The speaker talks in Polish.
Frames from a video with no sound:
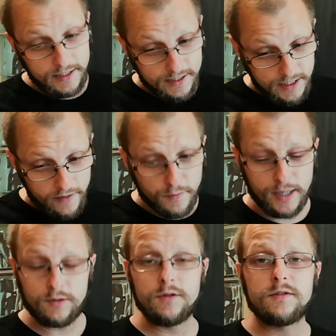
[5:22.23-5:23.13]
Nie wiem,
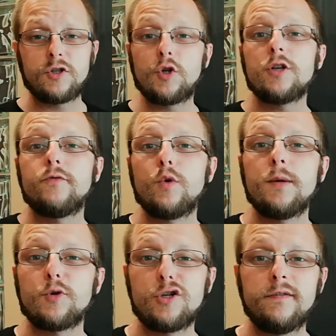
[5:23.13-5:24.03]
jak to, czy to jest w ogóle
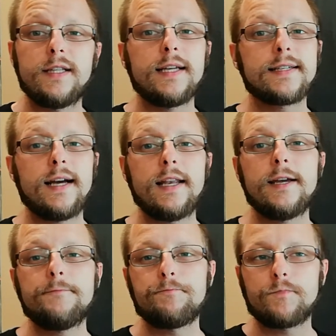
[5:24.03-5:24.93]
możliwe na
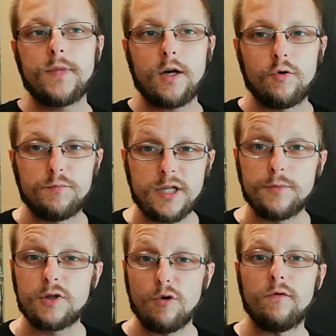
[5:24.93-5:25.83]
skalę taką
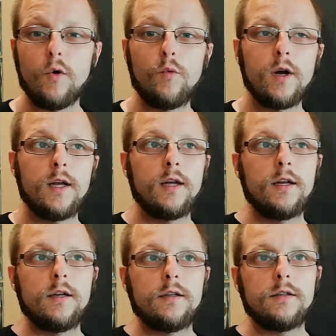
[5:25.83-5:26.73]
przemysłową,
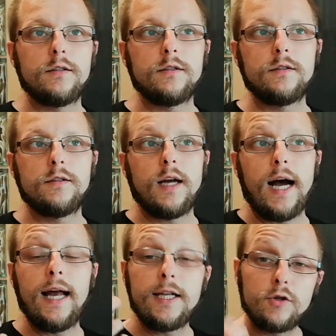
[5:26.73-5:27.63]
Y,
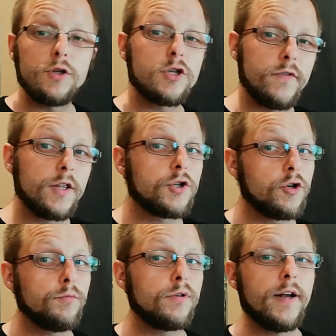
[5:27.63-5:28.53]
ale to też świadczy
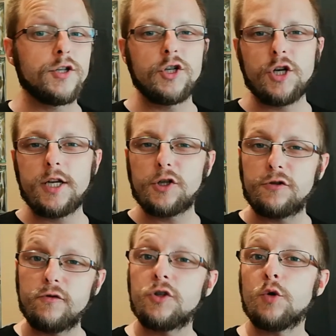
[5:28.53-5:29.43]
o browarze, że
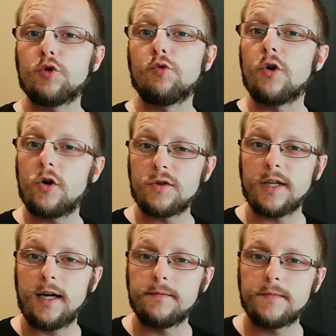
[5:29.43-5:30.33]
rzeczywiście użył
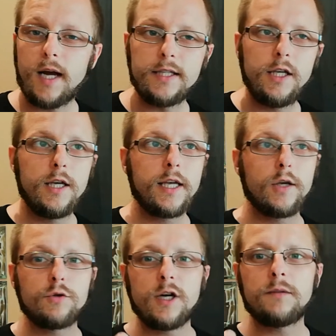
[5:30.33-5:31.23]
kokosa, a nie
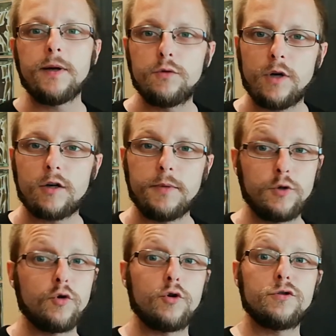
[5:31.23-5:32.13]
jakiegoś aromatu,
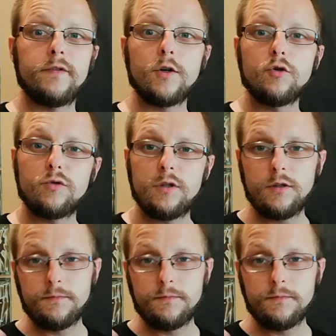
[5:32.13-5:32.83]
aromatu kokosowego, który